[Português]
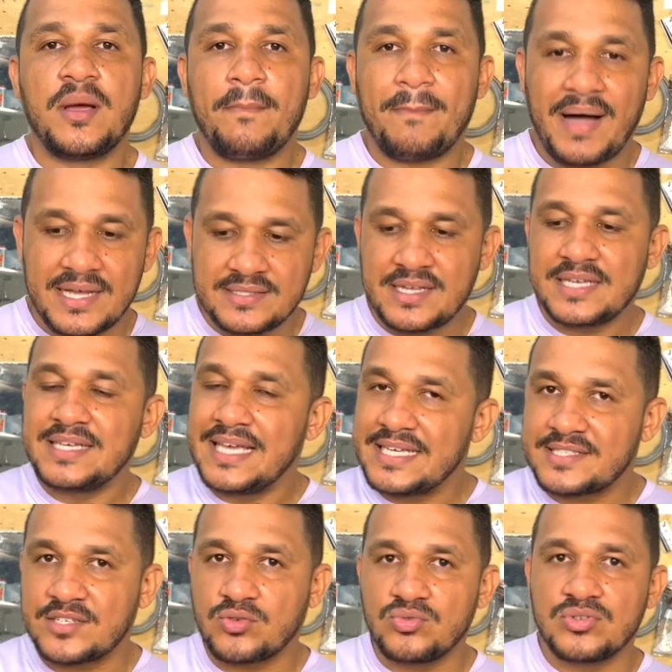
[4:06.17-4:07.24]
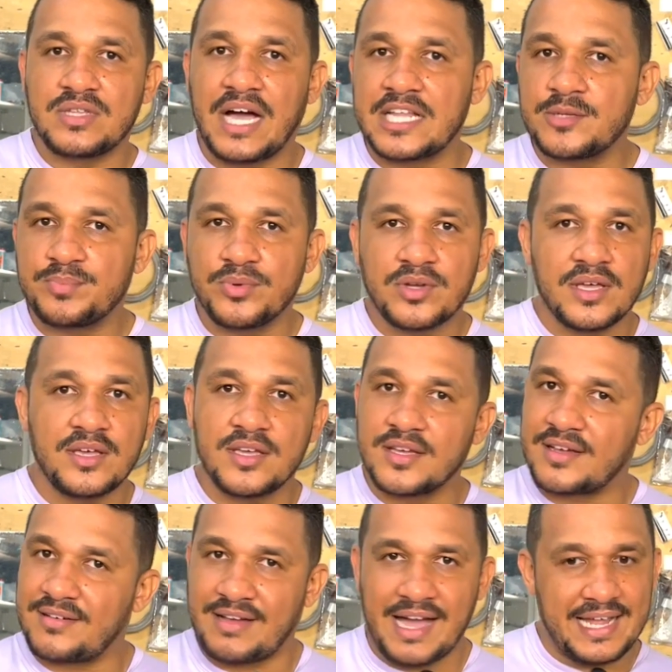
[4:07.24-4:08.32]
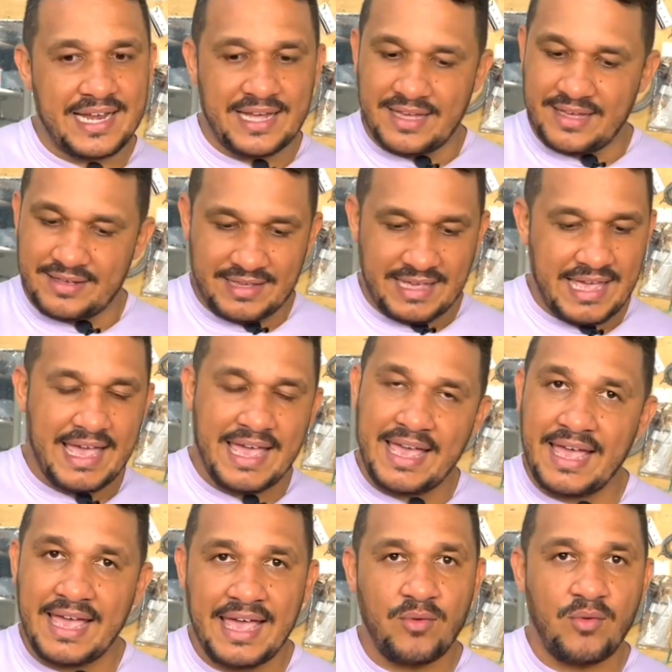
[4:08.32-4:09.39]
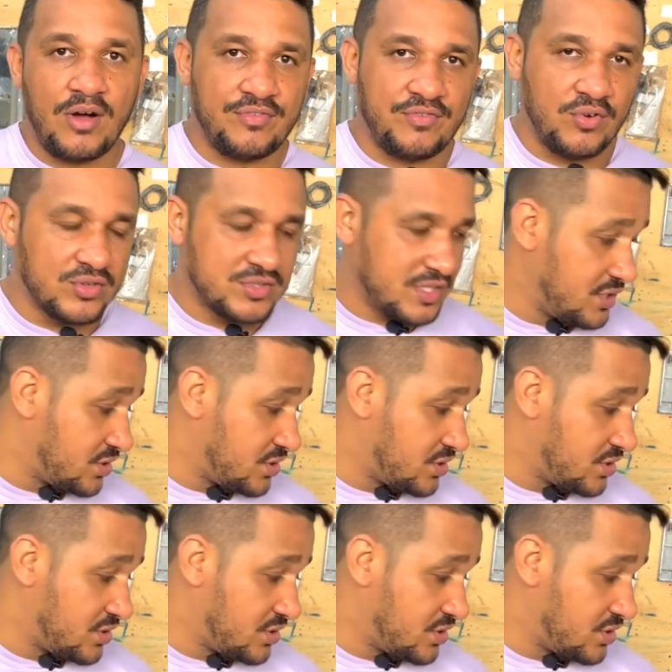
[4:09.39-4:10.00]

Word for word: mas aí esse cuidado, porque cara, é, é, é uma força